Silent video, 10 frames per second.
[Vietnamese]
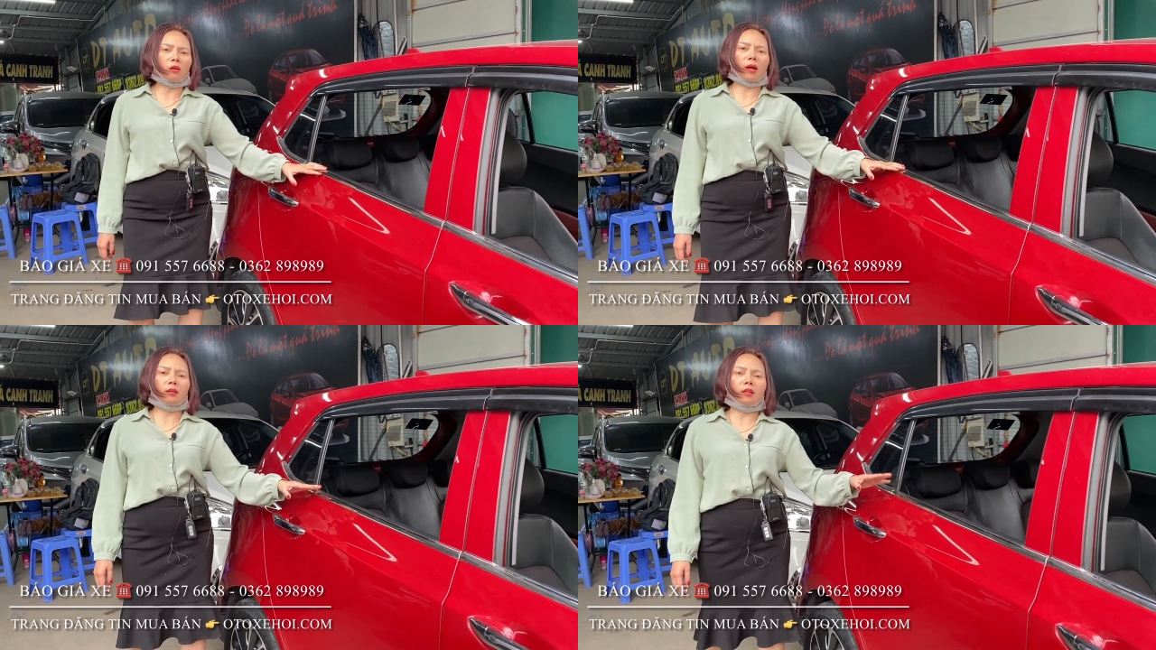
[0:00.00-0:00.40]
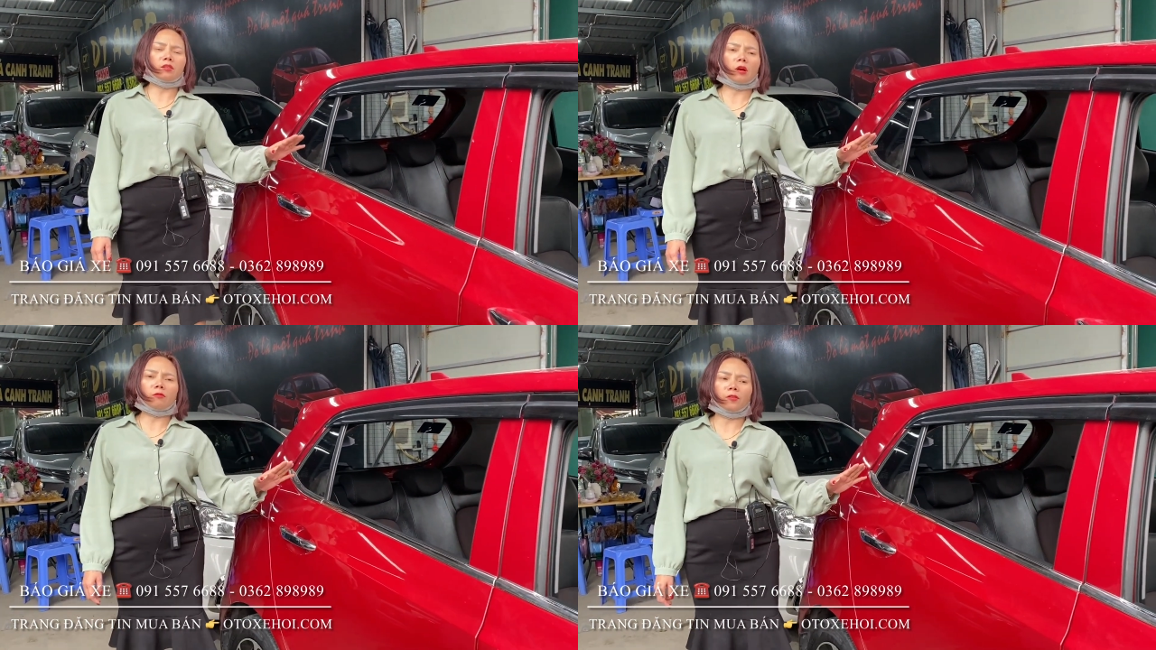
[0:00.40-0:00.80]
các bạn
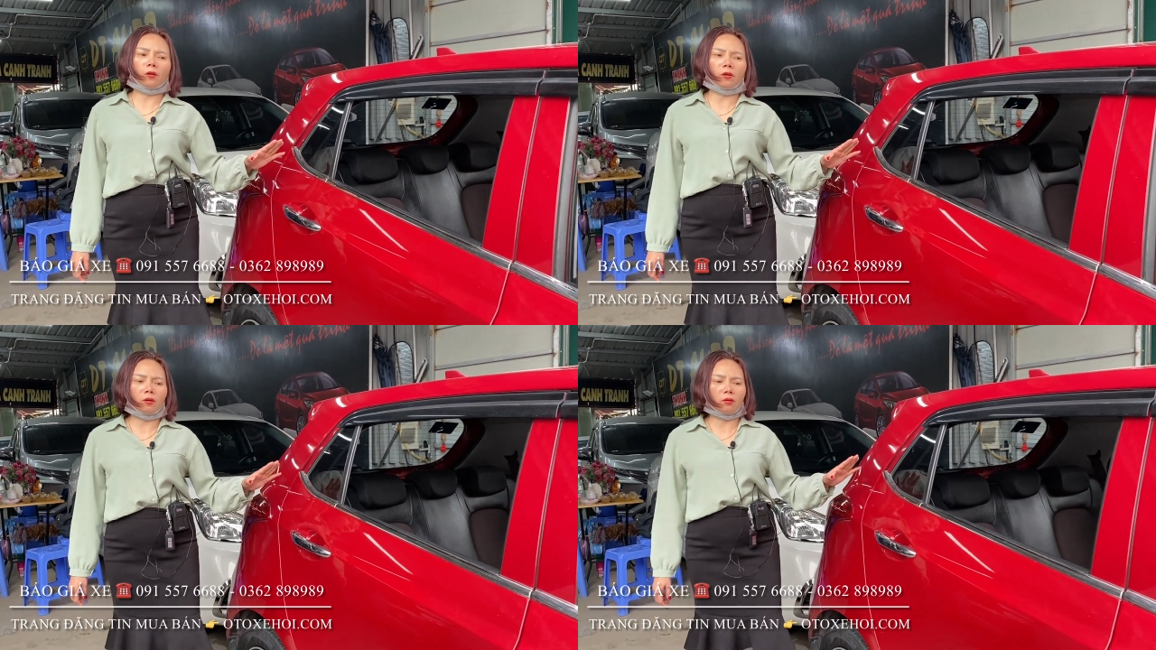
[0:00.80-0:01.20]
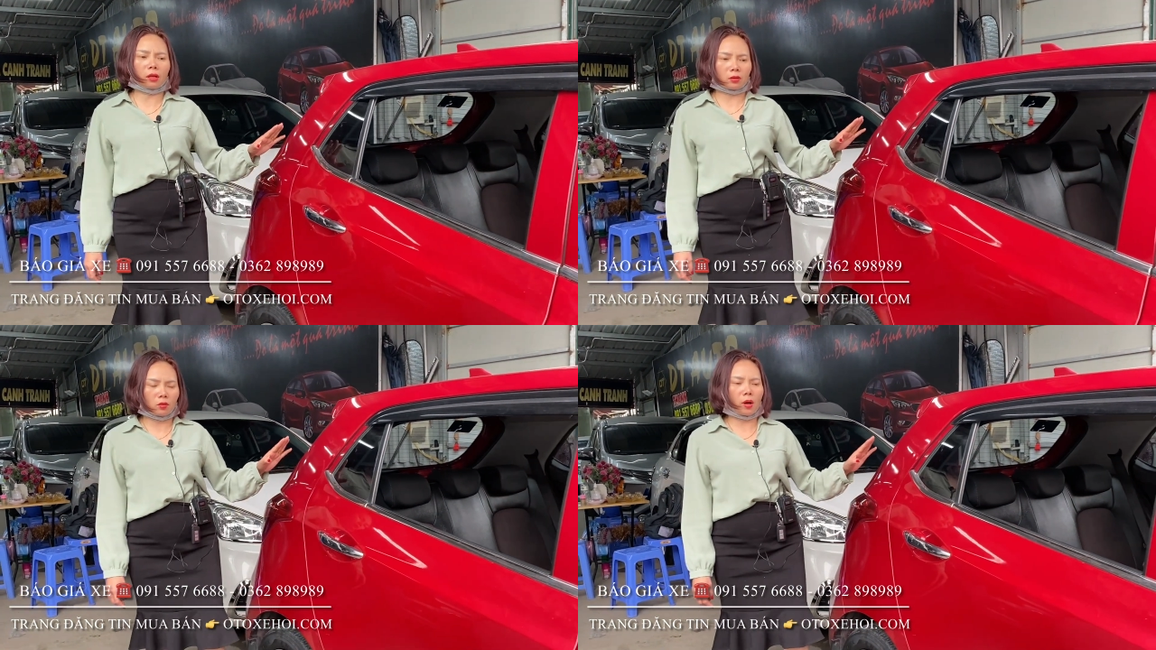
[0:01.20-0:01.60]
đi trong phố
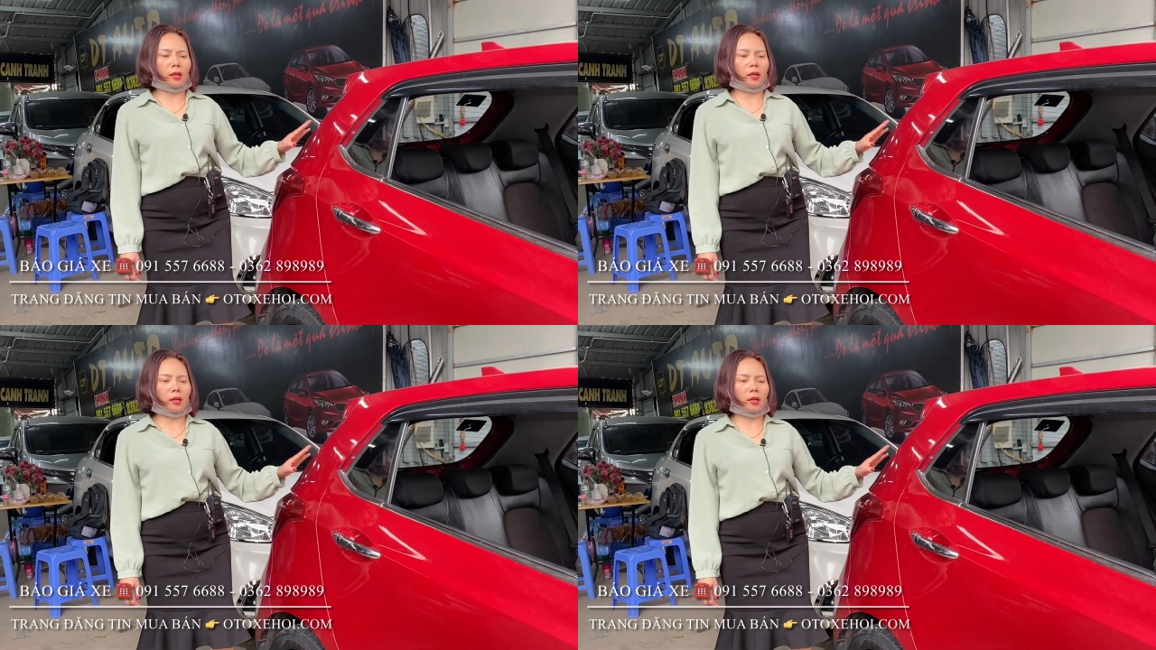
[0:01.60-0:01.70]
hoặc ngoài